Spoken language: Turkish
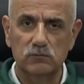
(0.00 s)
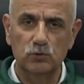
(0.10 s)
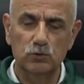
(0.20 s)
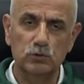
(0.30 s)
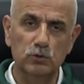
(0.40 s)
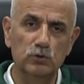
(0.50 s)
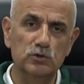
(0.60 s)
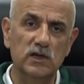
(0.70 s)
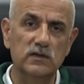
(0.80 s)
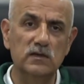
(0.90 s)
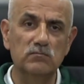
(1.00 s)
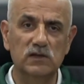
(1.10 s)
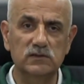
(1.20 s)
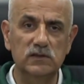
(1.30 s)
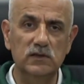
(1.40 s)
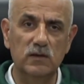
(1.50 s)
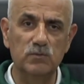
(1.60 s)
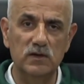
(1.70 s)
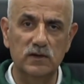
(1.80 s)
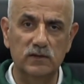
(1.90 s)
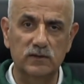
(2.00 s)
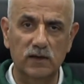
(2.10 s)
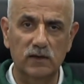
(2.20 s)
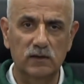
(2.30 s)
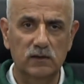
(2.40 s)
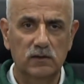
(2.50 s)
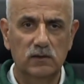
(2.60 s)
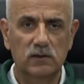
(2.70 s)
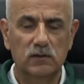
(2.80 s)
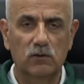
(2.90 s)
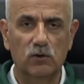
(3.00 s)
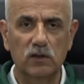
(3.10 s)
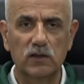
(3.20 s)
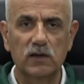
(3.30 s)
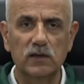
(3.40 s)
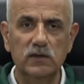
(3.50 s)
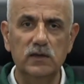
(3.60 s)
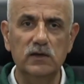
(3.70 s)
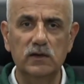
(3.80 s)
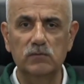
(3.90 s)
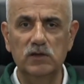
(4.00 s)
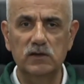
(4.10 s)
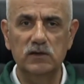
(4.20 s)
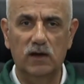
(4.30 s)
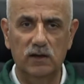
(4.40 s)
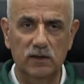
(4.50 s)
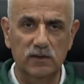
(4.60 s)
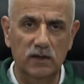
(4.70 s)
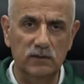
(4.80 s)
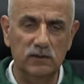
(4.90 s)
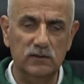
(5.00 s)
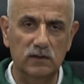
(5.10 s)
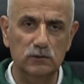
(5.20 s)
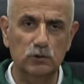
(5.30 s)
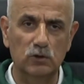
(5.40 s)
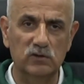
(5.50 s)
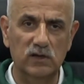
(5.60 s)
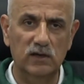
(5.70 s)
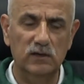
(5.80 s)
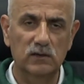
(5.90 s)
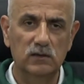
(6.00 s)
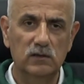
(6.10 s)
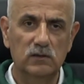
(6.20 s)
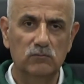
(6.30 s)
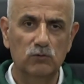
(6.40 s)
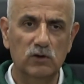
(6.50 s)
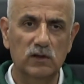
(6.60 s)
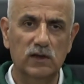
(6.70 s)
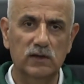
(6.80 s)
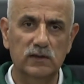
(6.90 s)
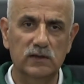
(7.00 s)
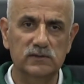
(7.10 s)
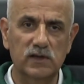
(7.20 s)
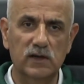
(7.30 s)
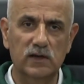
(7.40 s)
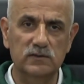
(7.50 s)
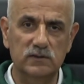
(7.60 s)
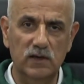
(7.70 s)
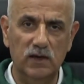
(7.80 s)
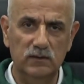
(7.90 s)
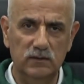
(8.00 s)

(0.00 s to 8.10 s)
bu suyun çekilmesiyle birlikte oralara girilebilir hale geldikten sonra buralarda zarar ziyan